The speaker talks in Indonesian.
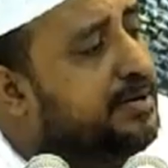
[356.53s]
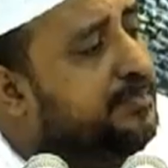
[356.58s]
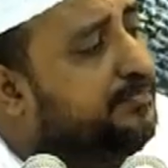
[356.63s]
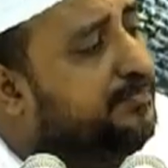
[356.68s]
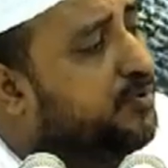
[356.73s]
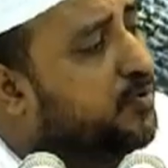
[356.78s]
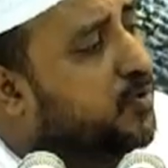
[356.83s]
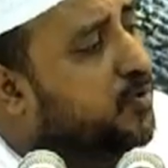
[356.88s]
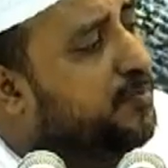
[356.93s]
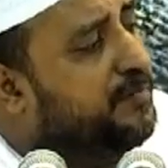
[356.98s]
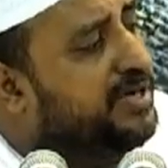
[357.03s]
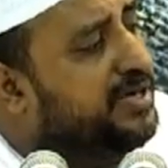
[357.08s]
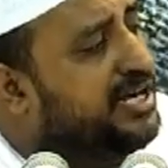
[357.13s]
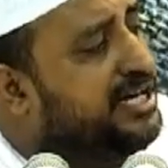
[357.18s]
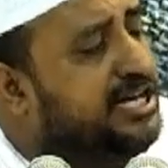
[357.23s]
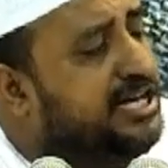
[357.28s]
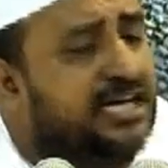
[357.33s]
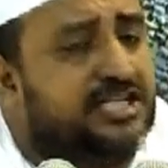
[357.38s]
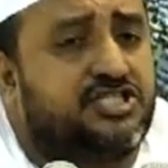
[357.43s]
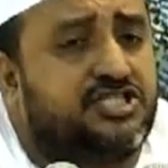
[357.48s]
bumi
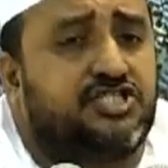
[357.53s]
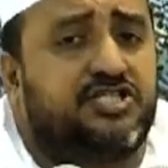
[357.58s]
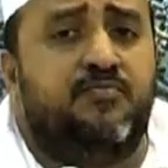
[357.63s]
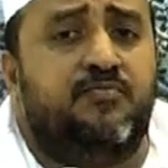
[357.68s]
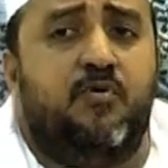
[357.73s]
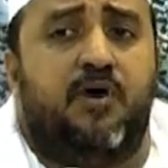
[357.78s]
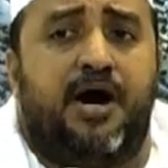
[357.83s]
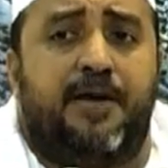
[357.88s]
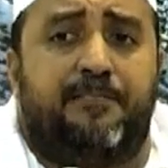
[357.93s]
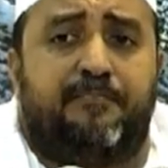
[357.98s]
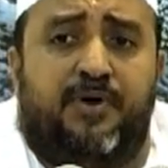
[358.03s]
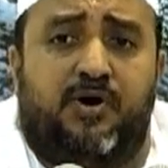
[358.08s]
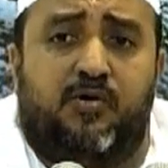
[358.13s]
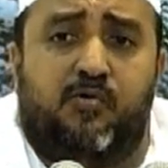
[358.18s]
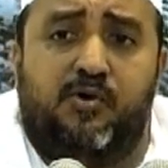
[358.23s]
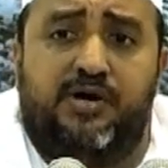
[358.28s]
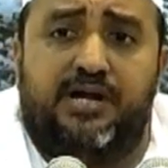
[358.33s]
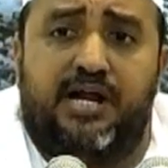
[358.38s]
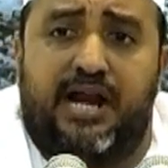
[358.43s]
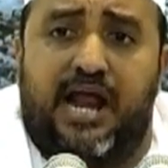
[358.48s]
dan semua
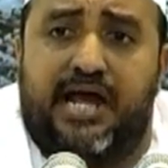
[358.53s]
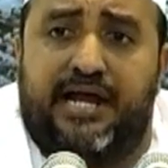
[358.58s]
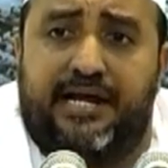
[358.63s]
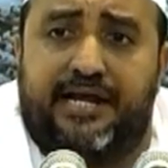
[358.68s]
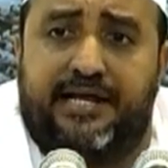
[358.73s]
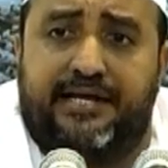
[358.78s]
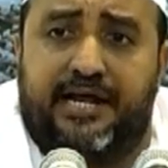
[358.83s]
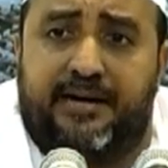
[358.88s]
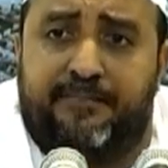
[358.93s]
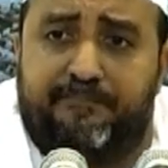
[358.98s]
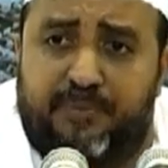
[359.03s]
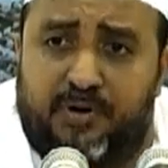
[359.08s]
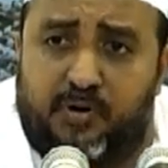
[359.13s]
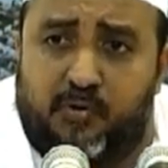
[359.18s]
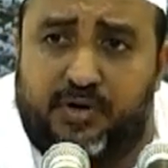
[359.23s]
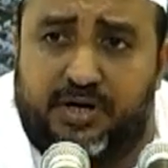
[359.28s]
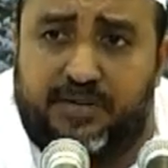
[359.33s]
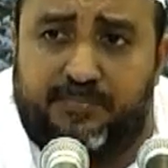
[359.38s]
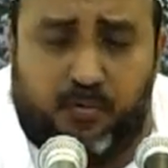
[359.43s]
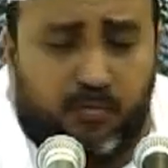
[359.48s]
penghuni langit dan
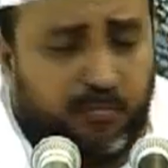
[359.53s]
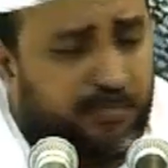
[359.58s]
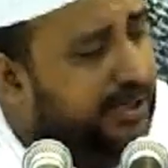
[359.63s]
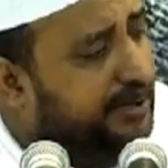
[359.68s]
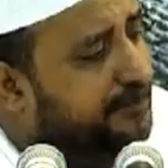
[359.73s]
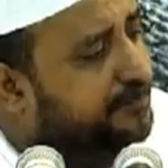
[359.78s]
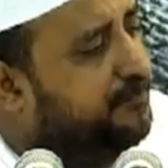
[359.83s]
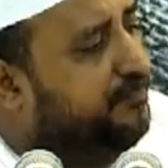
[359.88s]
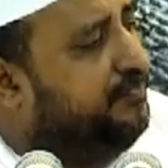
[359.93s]
penghuni bumi